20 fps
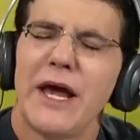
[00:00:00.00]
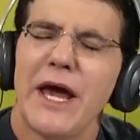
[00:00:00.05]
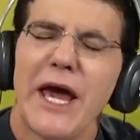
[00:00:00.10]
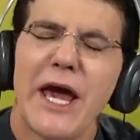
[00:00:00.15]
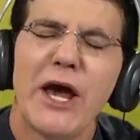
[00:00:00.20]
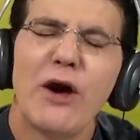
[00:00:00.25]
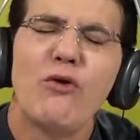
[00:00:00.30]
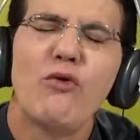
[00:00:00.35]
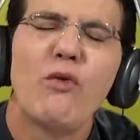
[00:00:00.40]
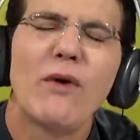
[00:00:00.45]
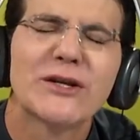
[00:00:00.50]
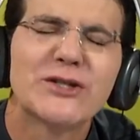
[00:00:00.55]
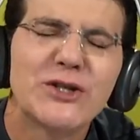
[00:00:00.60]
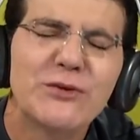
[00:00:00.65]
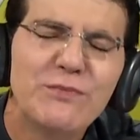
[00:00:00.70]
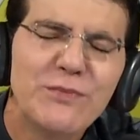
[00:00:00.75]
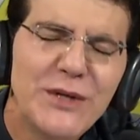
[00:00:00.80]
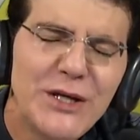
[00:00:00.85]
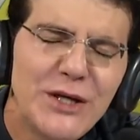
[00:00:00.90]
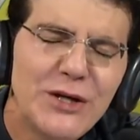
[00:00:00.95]
eu o
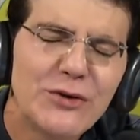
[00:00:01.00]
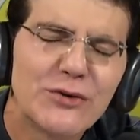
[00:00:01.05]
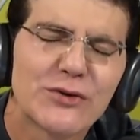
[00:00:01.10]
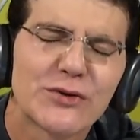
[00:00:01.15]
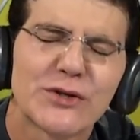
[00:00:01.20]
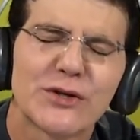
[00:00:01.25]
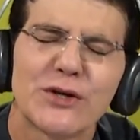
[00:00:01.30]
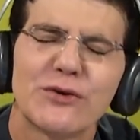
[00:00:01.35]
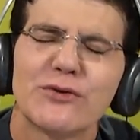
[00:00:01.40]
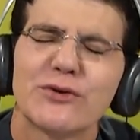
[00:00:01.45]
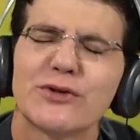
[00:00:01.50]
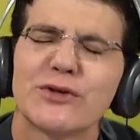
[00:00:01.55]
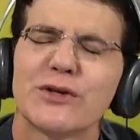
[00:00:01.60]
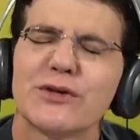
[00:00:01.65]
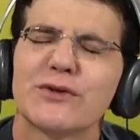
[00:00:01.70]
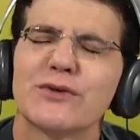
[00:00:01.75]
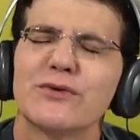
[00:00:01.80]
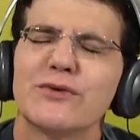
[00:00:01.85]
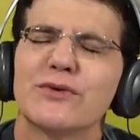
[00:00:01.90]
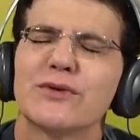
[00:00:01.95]
admiro, Senhor
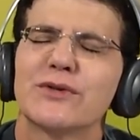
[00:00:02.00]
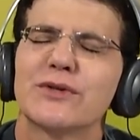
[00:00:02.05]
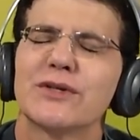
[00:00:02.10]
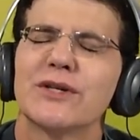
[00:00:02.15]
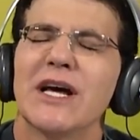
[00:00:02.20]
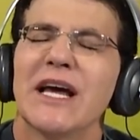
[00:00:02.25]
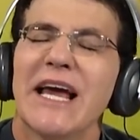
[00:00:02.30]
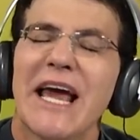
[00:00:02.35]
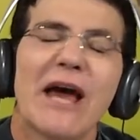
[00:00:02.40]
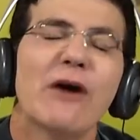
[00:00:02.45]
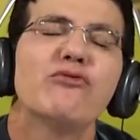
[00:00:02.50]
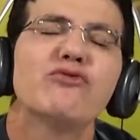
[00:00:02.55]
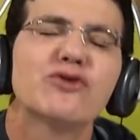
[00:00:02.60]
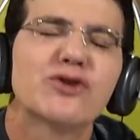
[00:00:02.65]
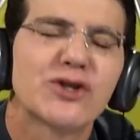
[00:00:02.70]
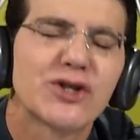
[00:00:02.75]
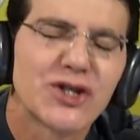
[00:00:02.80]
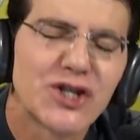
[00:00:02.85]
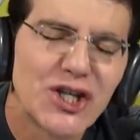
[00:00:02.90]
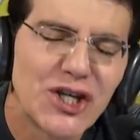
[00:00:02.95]
Jesus, eu o
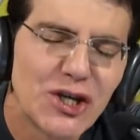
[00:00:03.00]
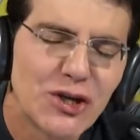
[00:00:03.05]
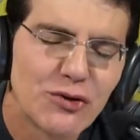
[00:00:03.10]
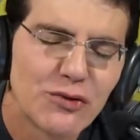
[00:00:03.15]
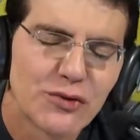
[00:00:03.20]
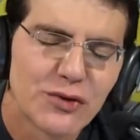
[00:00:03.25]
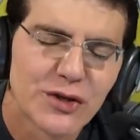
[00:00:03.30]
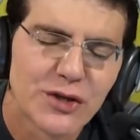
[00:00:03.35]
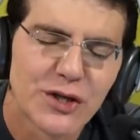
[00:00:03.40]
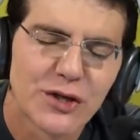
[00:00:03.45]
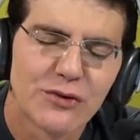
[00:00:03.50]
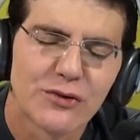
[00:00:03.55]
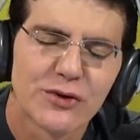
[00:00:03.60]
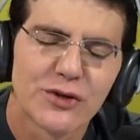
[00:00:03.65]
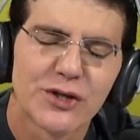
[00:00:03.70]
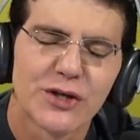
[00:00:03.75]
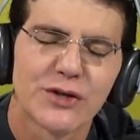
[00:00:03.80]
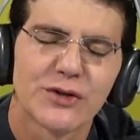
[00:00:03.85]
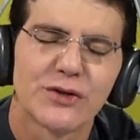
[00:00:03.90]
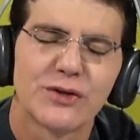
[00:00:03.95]
sigo, Senhor
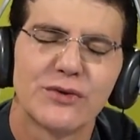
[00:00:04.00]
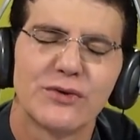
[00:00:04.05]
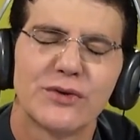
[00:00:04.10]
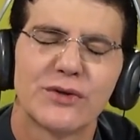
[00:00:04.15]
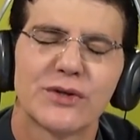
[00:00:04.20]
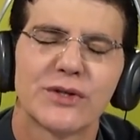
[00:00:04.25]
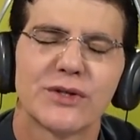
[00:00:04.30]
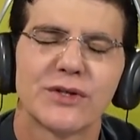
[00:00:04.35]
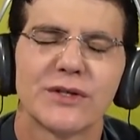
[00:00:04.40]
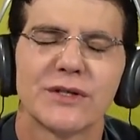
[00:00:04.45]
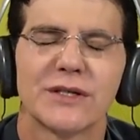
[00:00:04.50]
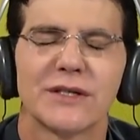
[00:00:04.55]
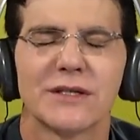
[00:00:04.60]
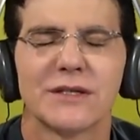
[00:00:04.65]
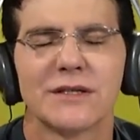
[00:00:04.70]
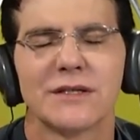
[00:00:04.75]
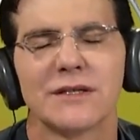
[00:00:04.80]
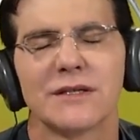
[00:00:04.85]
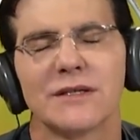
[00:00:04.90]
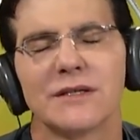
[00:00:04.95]
Jesus.
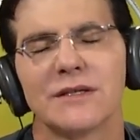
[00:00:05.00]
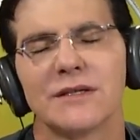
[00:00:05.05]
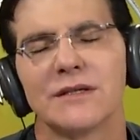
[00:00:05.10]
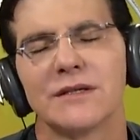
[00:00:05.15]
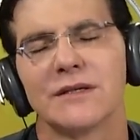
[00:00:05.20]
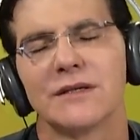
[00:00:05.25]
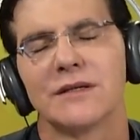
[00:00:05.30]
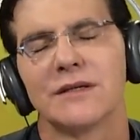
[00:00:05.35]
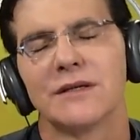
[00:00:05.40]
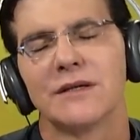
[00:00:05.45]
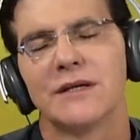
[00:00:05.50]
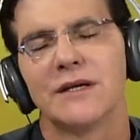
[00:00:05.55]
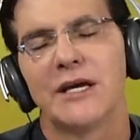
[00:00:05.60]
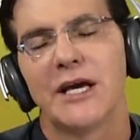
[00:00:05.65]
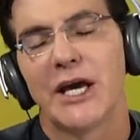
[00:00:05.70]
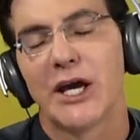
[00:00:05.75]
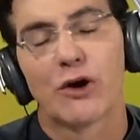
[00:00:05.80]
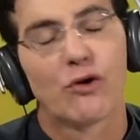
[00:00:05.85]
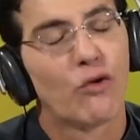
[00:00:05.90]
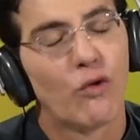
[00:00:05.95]

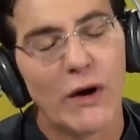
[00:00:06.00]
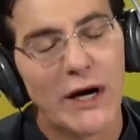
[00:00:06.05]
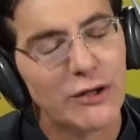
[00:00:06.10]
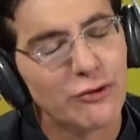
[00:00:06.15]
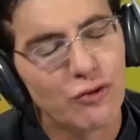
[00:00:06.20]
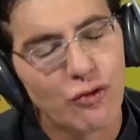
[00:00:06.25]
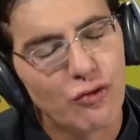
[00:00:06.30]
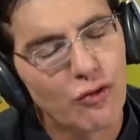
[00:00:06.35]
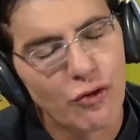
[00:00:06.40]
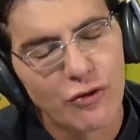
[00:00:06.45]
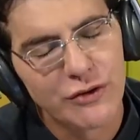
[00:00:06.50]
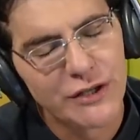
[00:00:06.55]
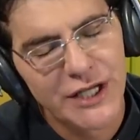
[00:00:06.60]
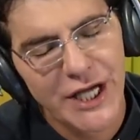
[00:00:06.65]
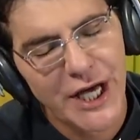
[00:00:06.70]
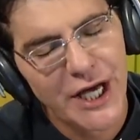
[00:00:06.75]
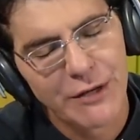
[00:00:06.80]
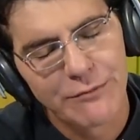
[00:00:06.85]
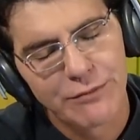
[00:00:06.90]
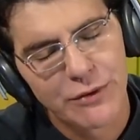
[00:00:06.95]
E quando o
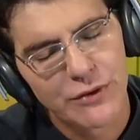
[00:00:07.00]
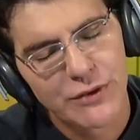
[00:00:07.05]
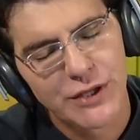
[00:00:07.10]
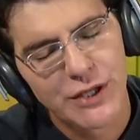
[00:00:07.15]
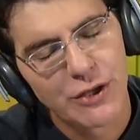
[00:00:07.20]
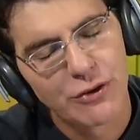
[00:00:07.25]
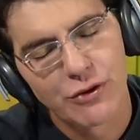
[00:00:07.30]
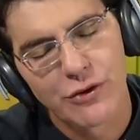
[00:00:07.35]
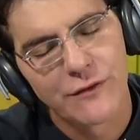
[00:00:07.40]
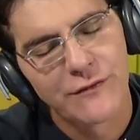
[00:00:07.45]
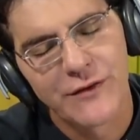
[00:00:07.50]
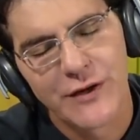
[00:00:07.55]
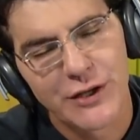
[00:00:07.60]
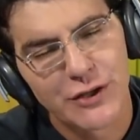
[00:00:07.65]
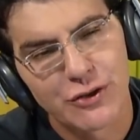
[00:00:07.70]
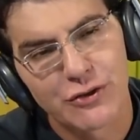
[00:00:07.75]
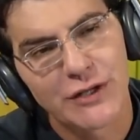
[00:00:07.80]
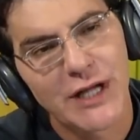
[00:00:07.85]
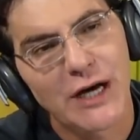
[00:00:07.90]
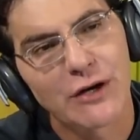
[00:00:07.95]
contemplo, Senhor, eu
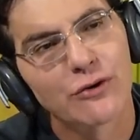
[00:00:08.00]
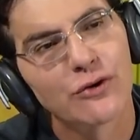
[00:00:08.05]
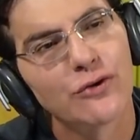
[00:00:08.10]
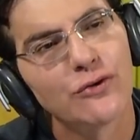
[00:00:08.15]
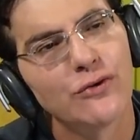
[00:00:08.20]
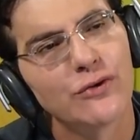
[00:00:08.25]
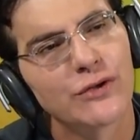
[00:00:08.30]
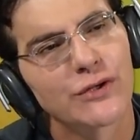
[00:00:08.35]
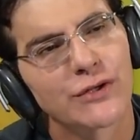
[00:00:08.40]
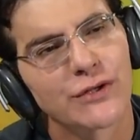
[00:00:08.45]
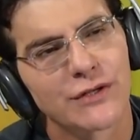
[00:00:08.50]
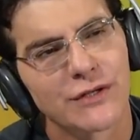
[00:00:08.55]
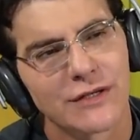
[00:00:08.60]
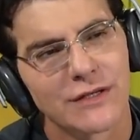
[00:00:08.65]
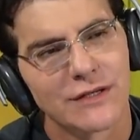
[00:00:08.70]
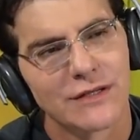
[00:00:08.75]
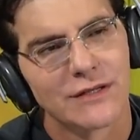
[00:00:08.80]
vejo na cruz.